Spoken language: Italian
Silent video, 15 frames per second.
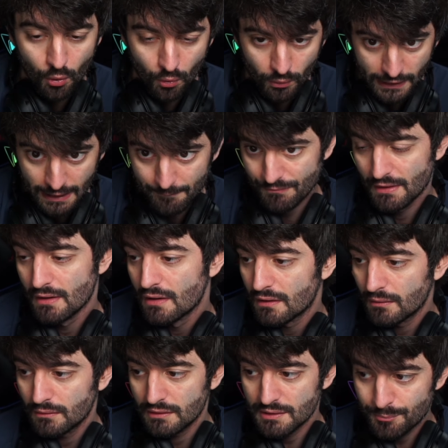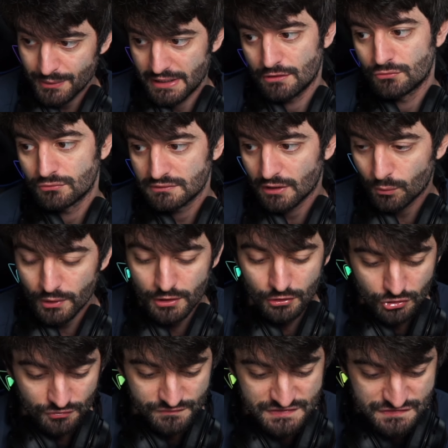Ora, ripeto, da quello
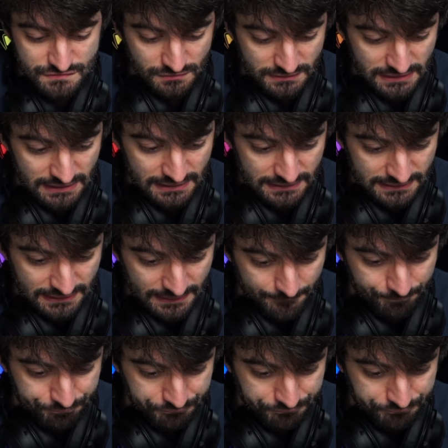che ho visto nel